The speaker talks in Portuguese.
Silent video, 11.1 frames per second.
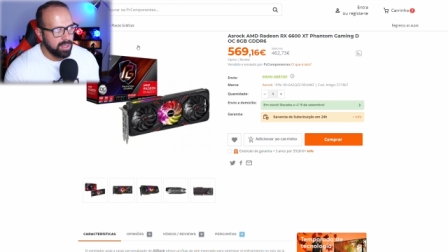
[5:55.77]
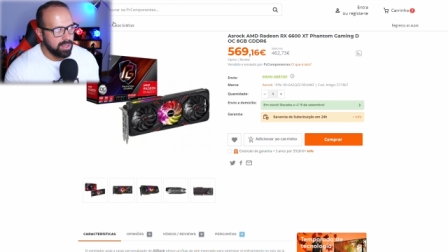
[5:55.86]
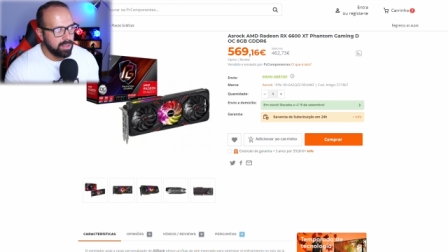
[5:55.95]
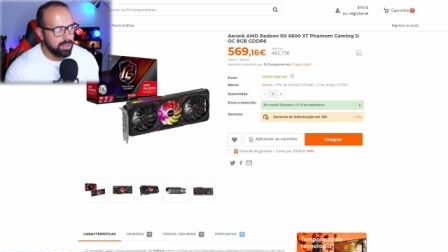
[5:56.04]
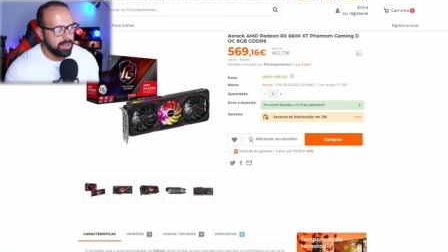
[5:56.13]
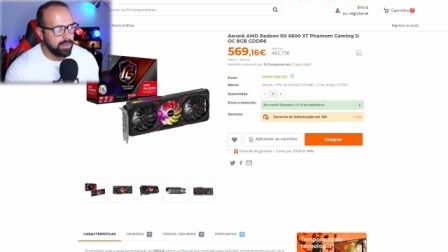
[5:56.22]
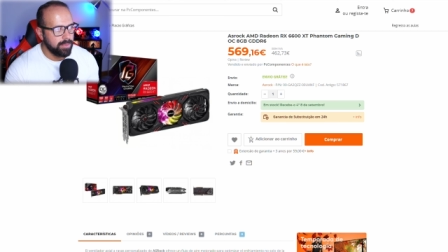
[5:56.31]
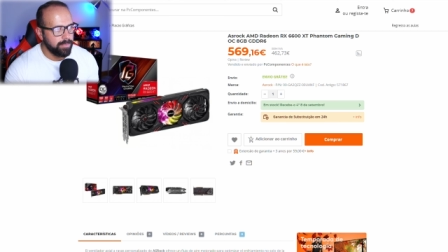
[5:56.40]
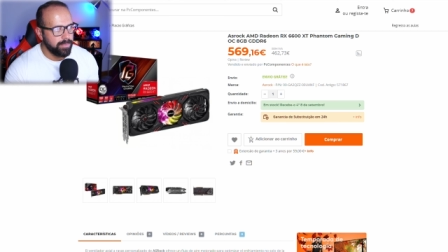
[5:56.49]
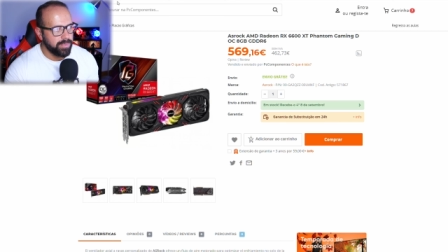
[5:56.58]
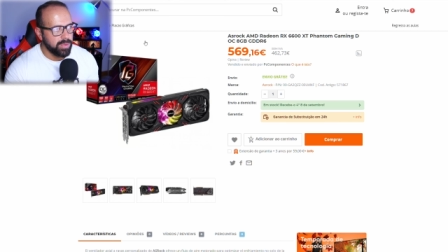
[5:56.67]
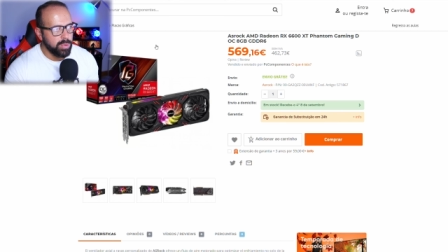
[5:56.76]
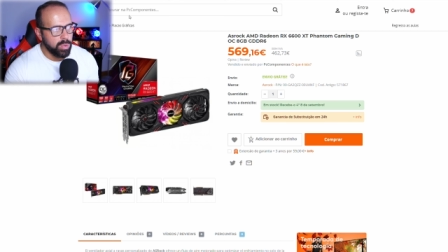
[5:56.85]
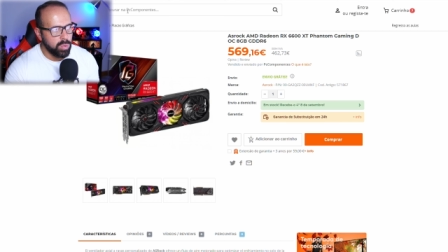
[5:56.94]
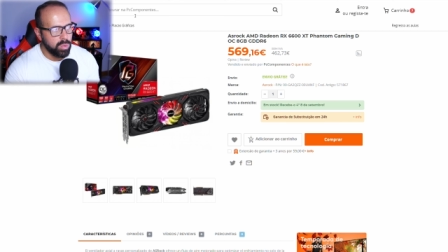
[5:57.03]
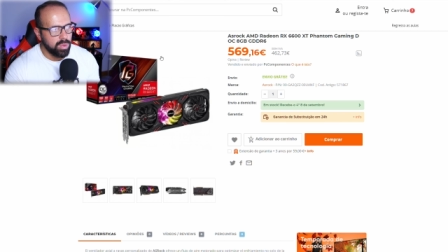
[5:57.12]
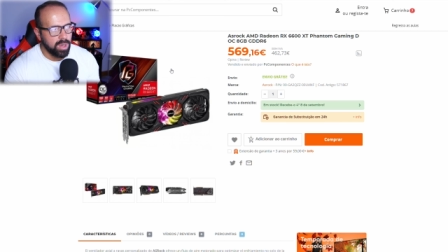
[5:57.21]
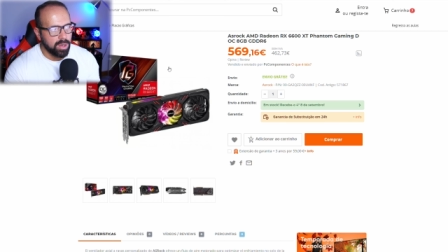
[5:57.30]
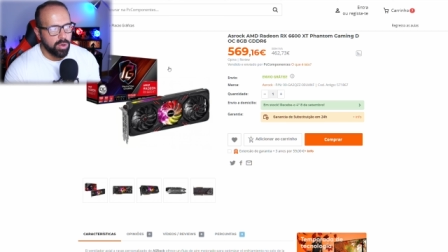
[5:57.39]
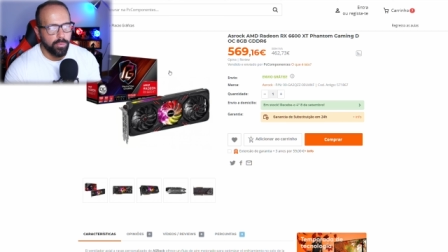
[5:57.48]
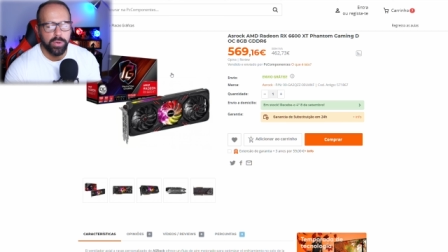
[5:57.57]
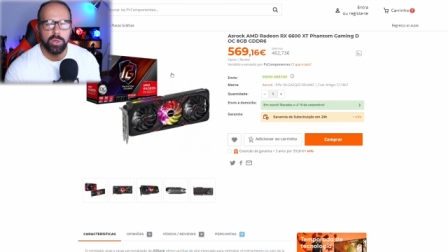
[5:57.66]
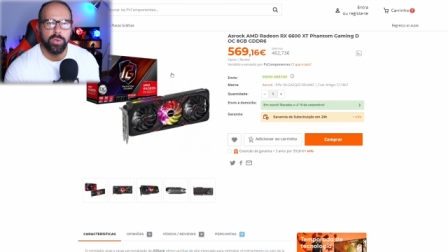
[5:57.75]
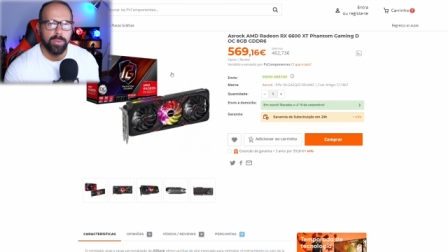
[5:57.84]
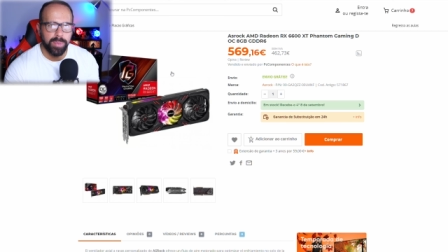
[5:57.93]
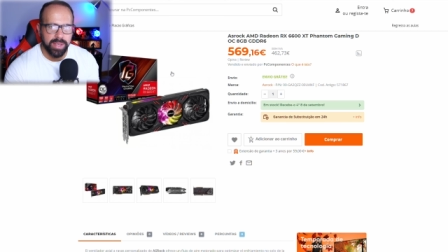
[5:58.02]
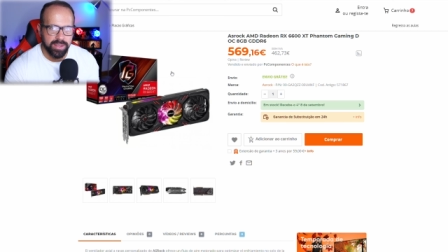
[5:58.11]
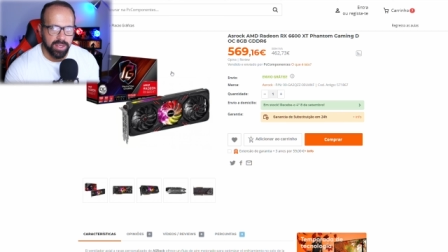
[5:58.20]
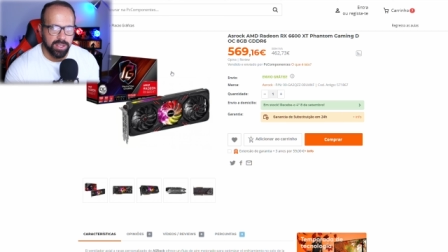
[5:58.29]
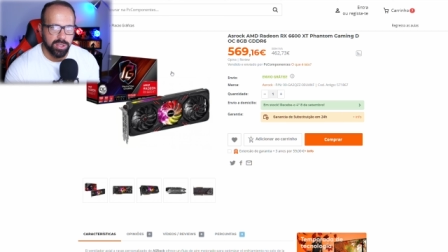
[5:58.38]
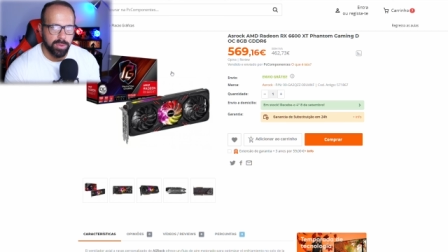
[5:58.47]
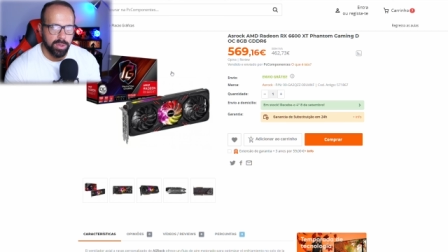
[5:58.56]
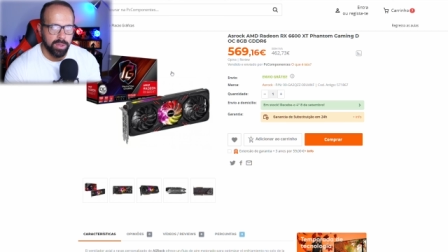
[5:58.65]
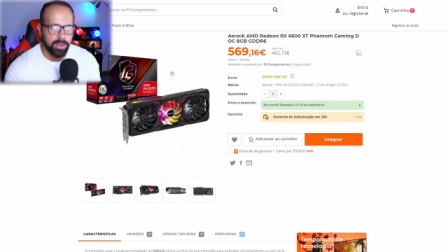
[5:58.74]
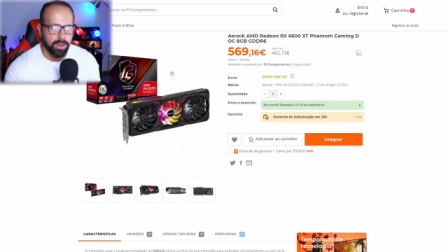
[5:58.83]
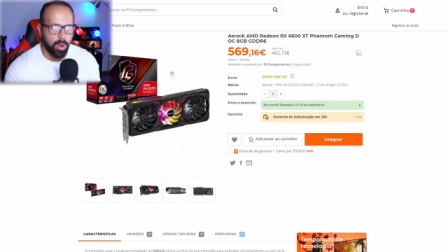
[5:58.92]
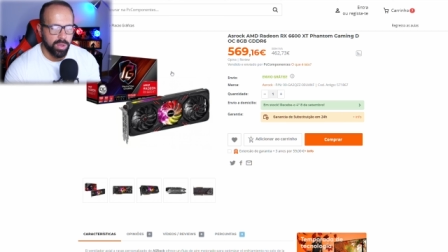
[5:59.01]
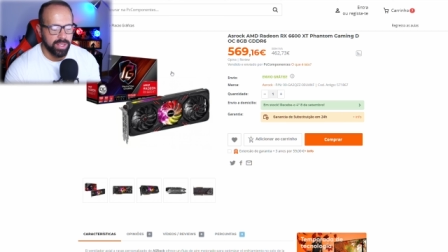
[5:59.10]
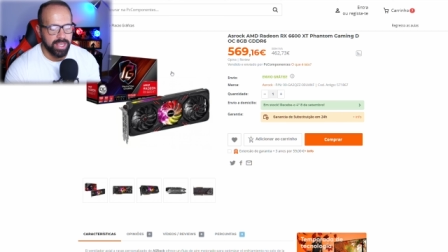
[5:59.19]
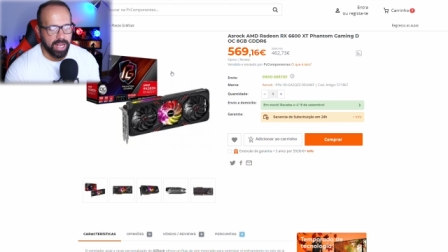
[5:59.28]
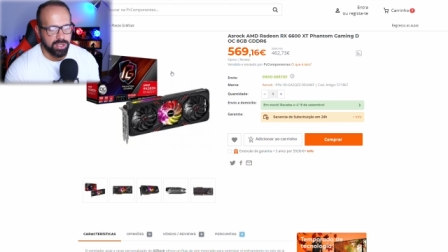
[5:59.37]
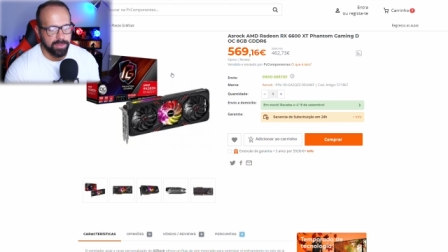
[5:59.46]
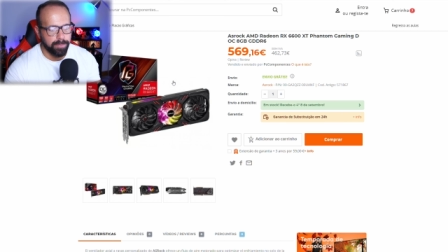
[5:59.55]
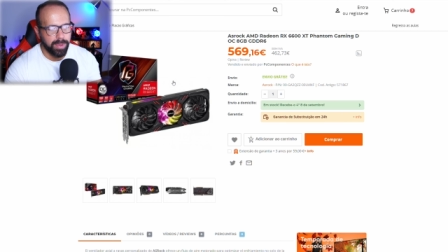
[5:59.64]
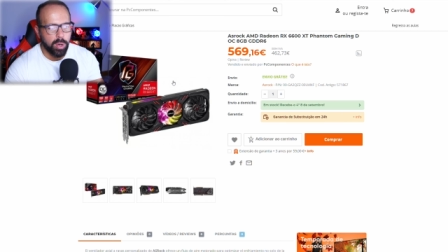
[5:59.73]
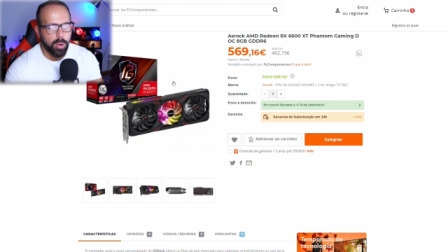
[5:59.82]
uh, no configurador de PCs. Uh, eh, ou, aliás, para